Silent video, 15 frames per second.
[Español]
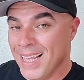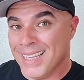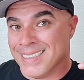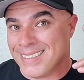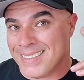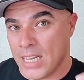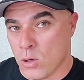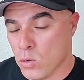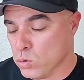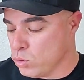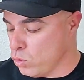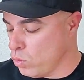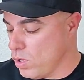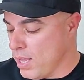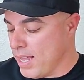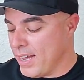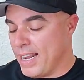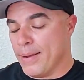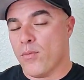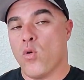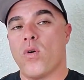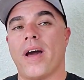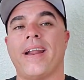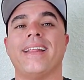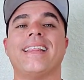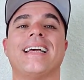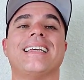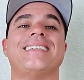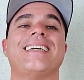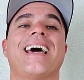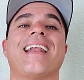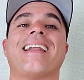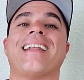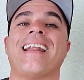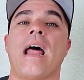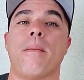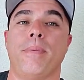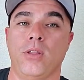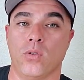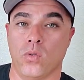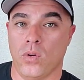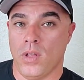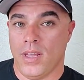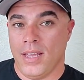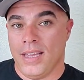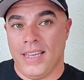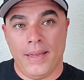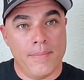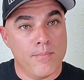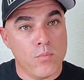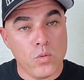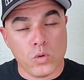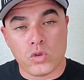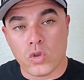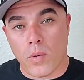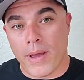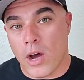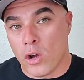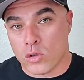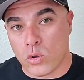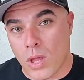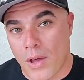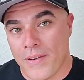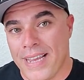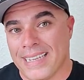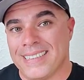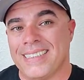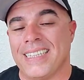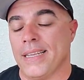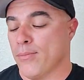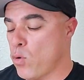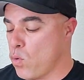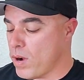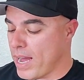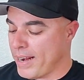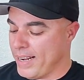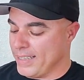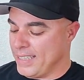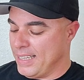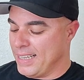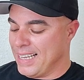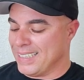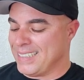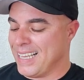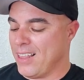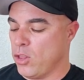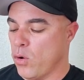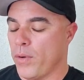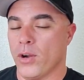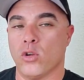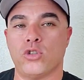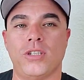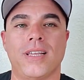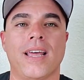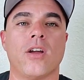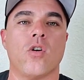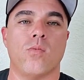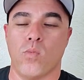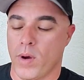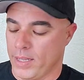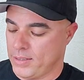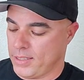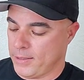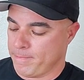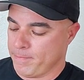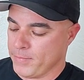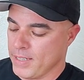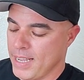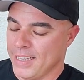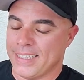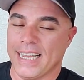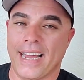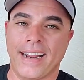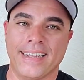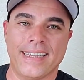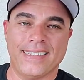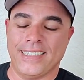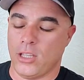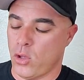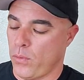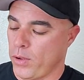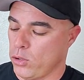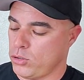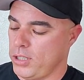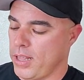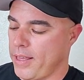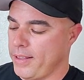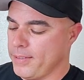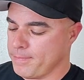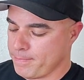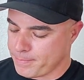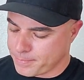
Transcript: Segundo, queremos un carrete que sea rápido y mucho mejor todavía si tenemos un carrete que sea de dos velocidades como este. Este carrete tiene dos velocidades,